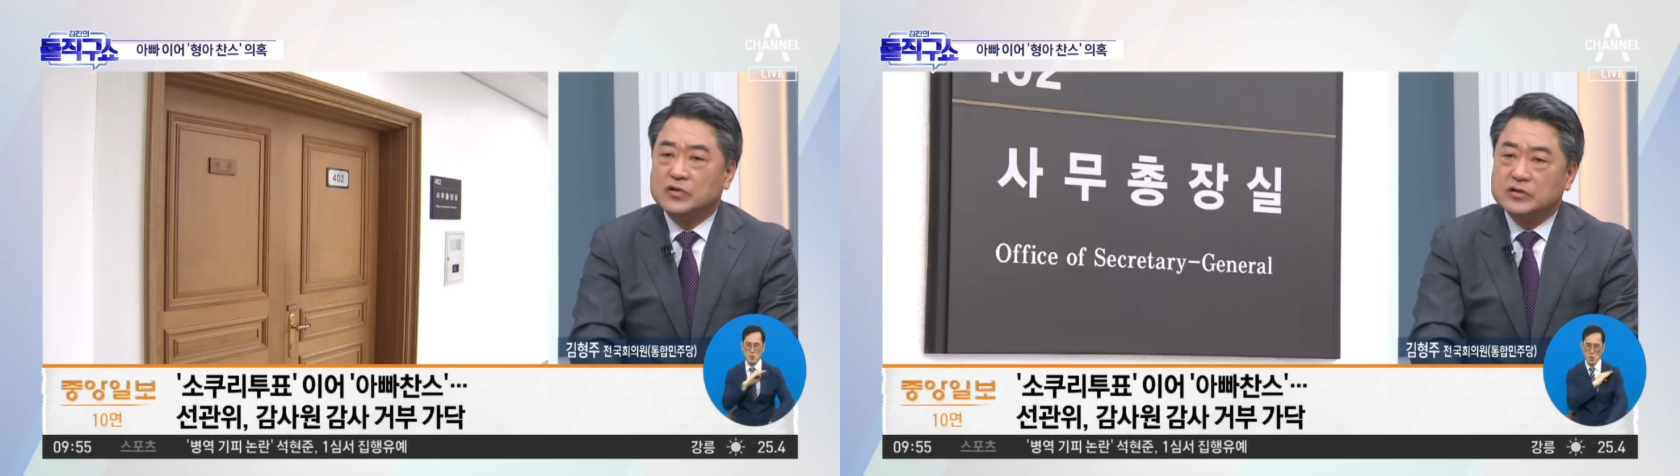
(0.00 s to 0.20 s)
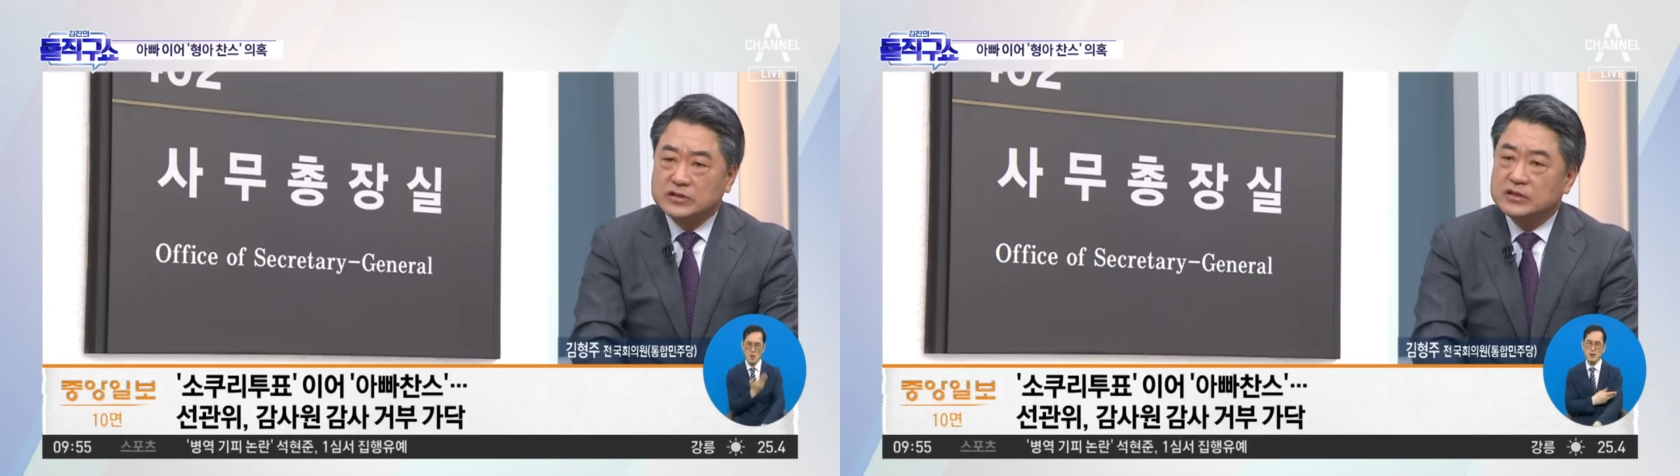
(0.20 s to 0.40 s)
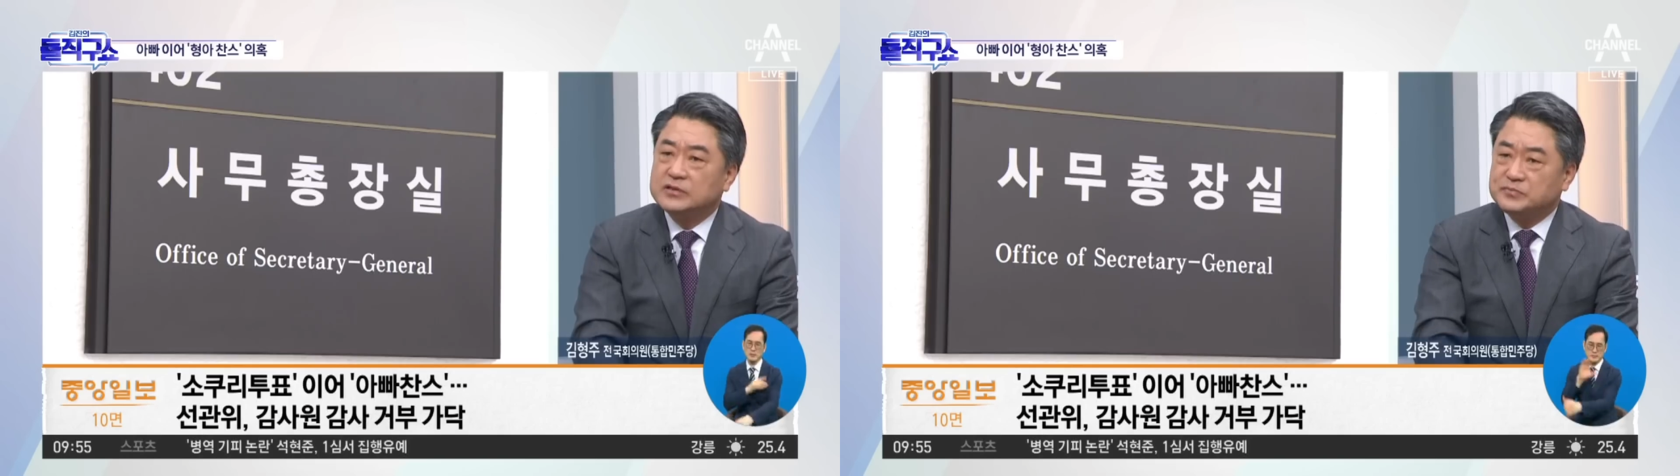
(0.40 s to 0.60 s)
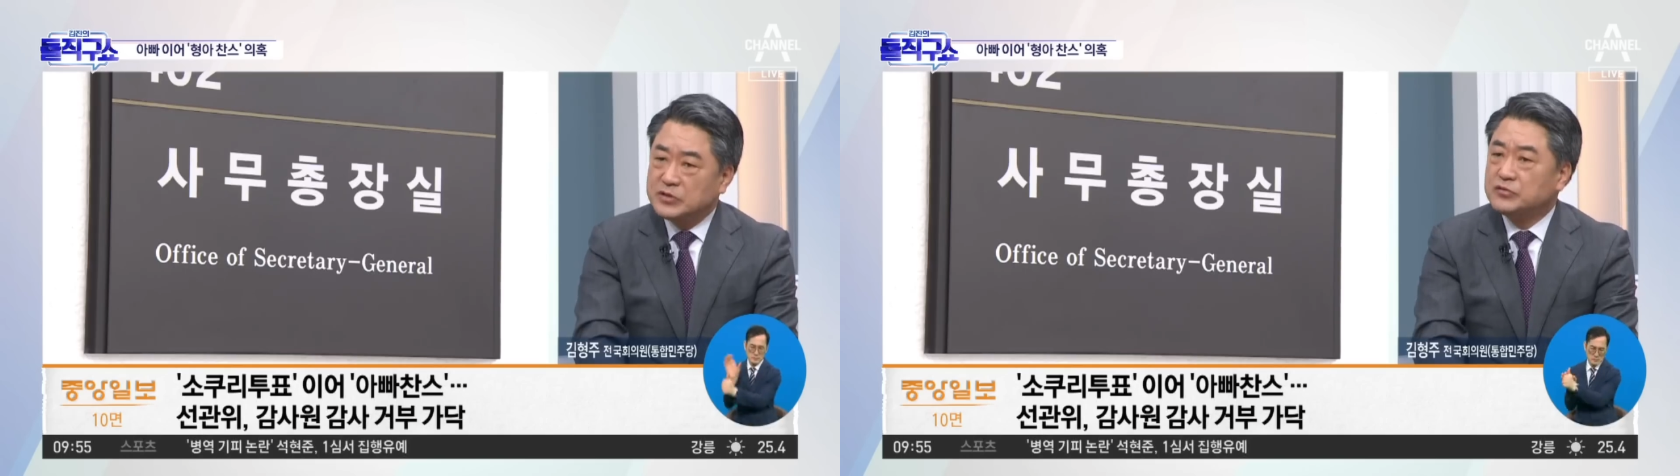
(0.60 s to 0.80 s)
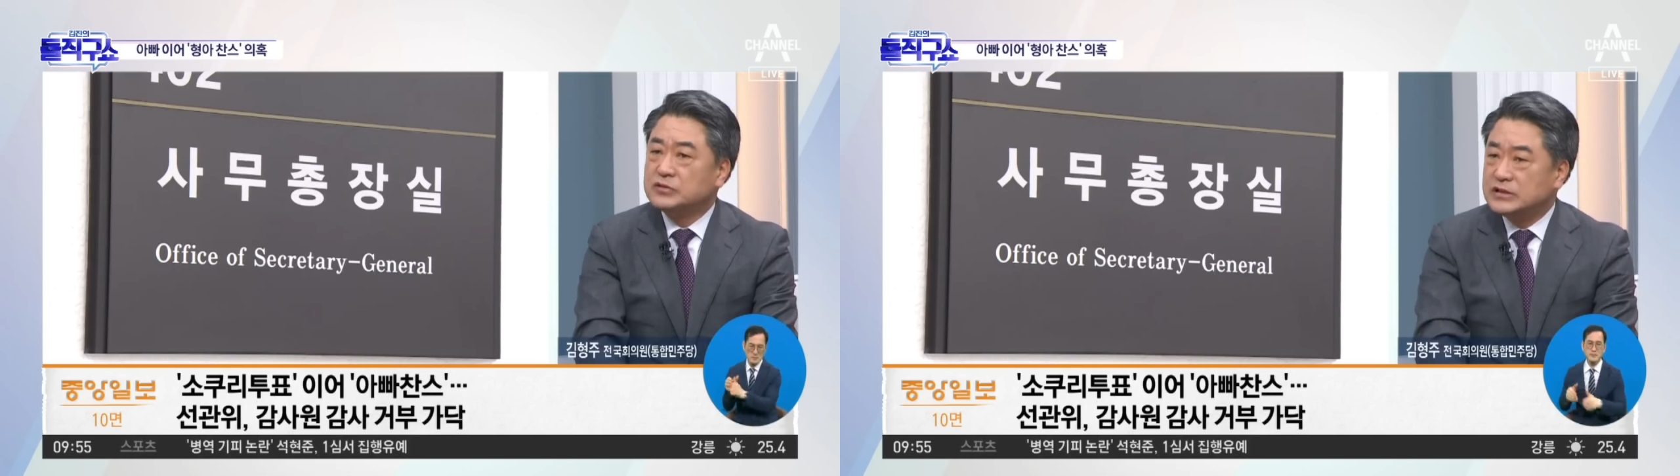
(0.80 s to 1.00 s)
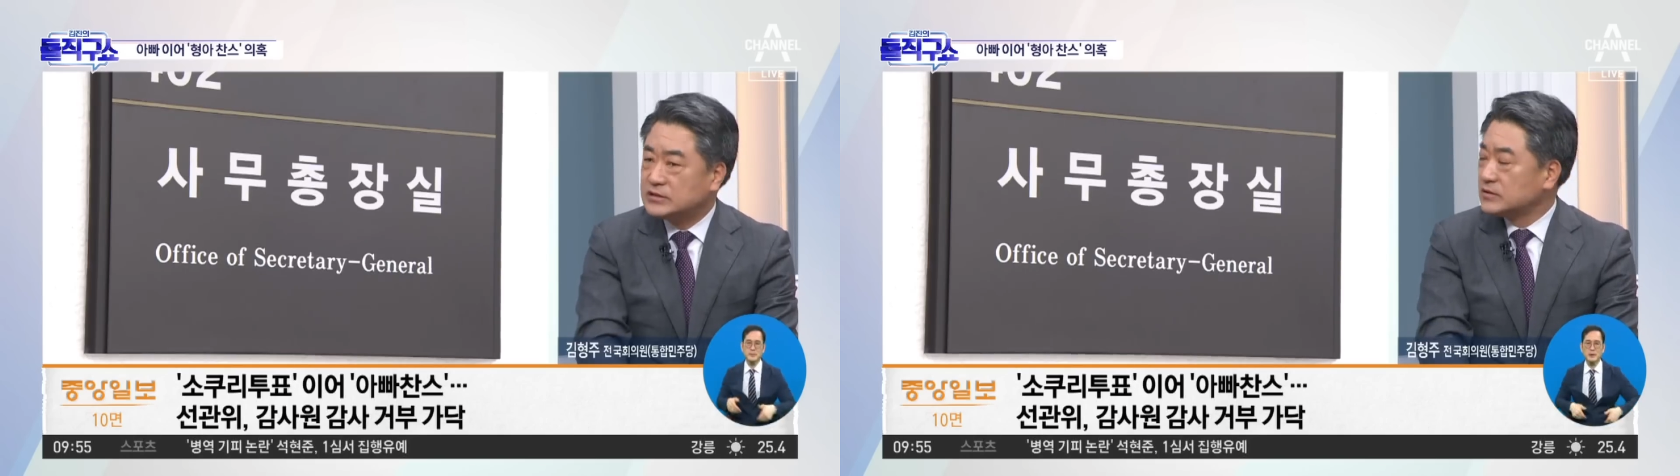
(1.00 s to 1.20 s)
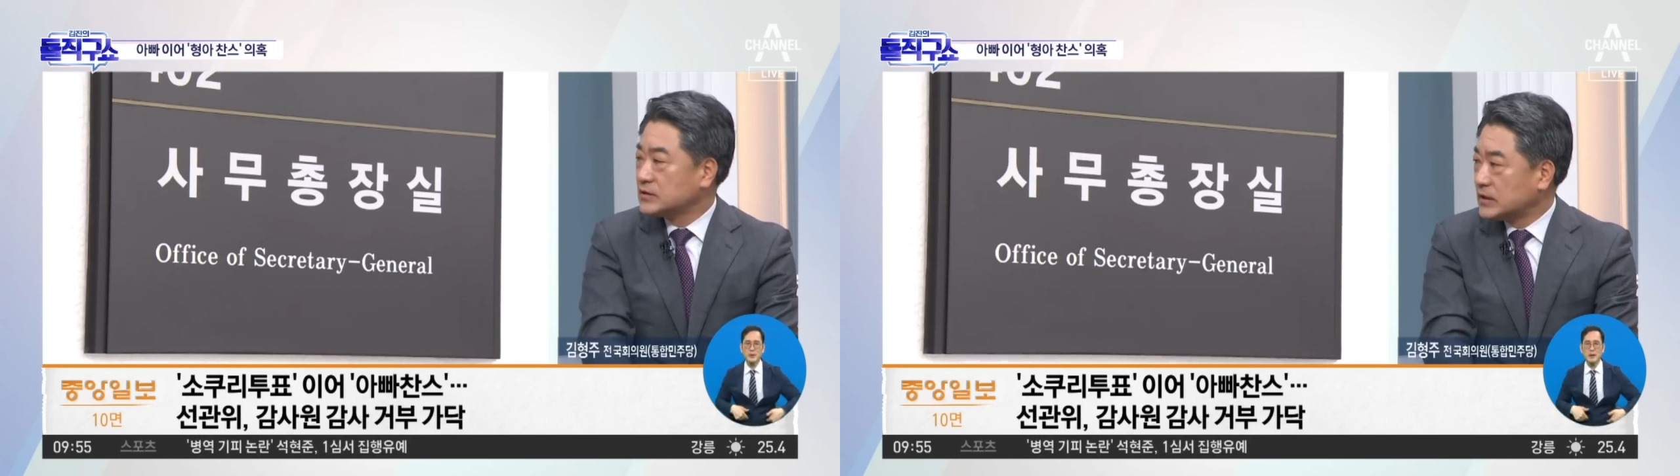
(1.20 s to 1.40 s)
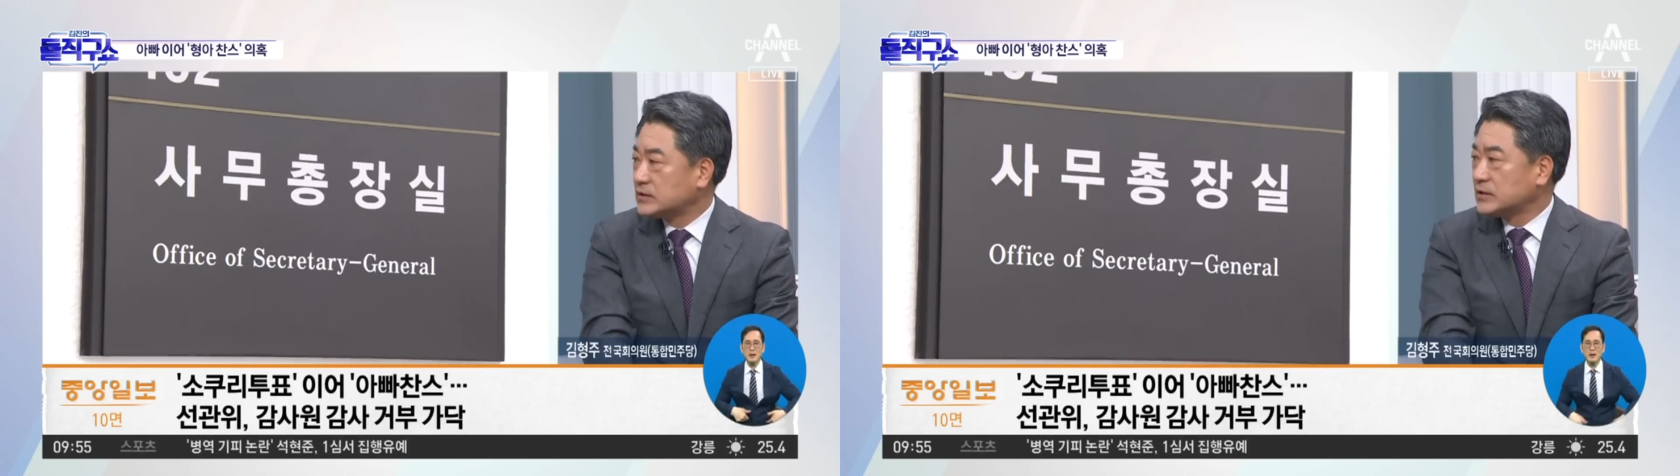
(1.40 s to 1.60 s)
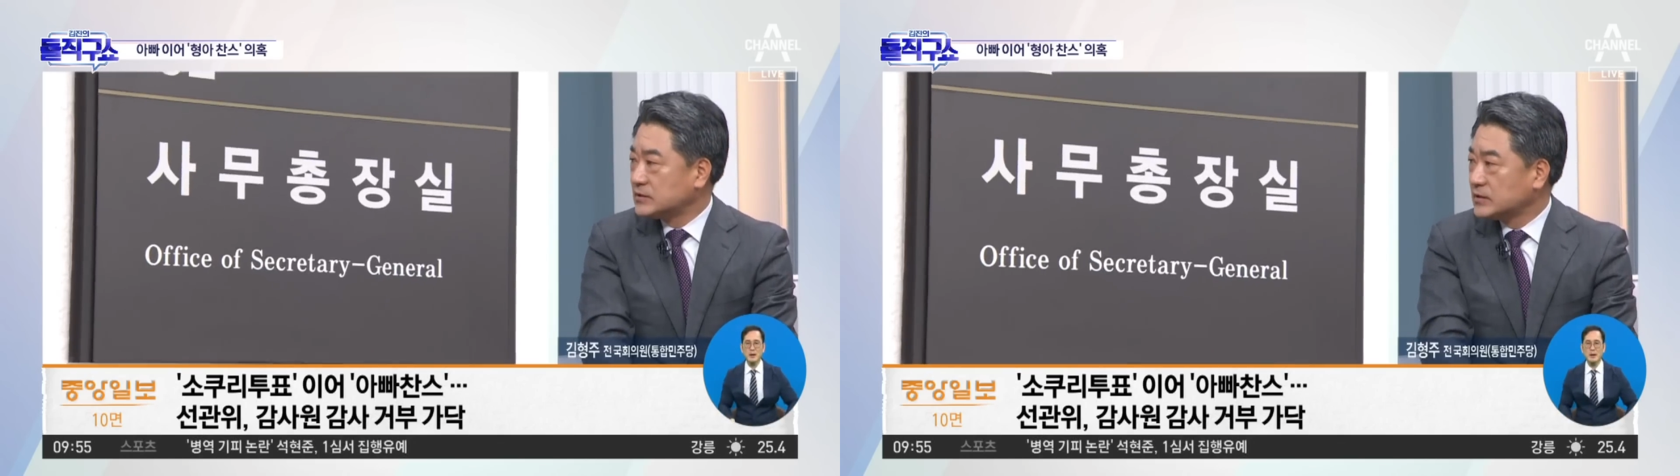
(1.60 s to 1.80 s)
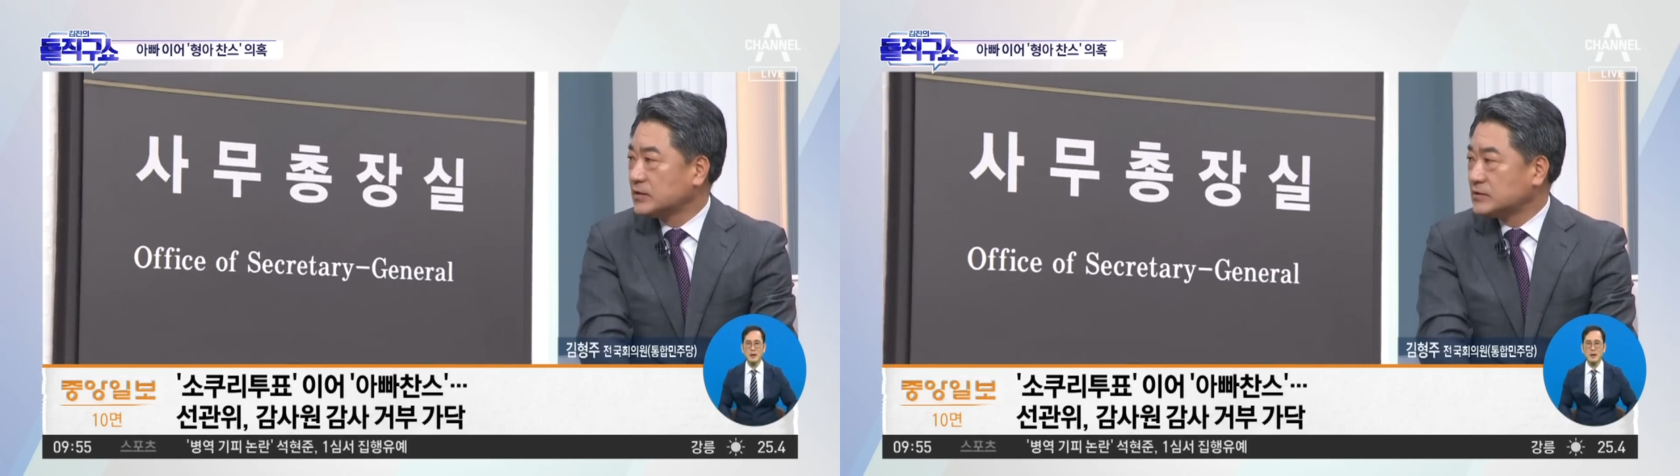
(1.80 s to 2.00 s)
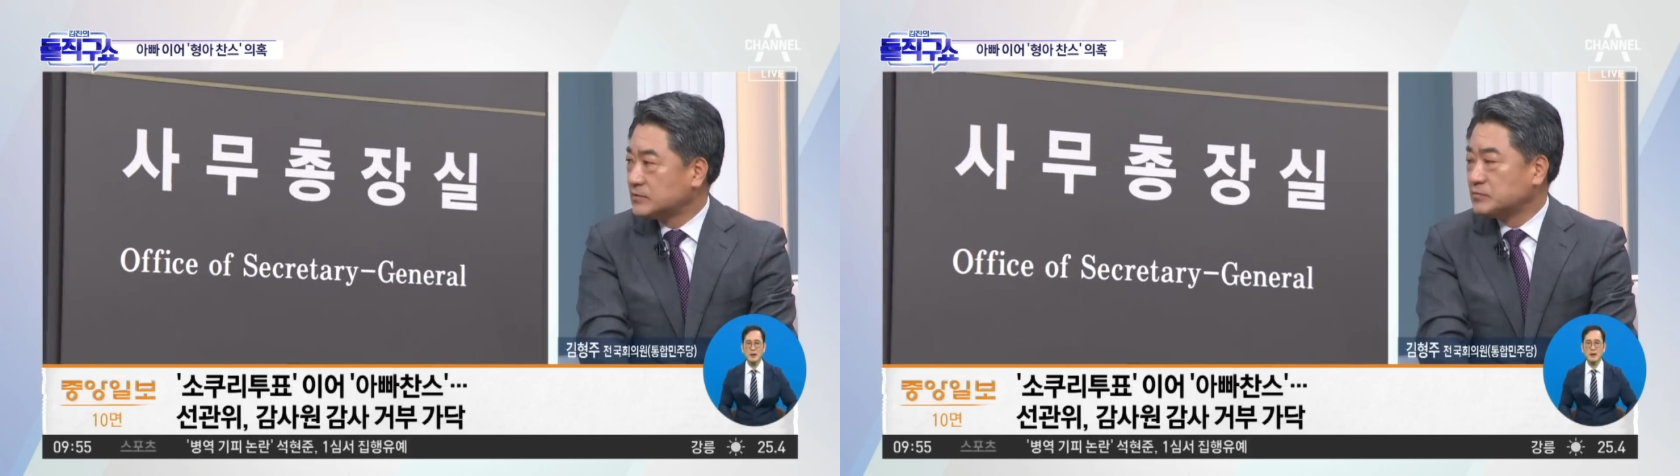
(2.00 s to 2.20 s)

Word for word: 어, 그럴 필요는 있을 것 같다는 생각이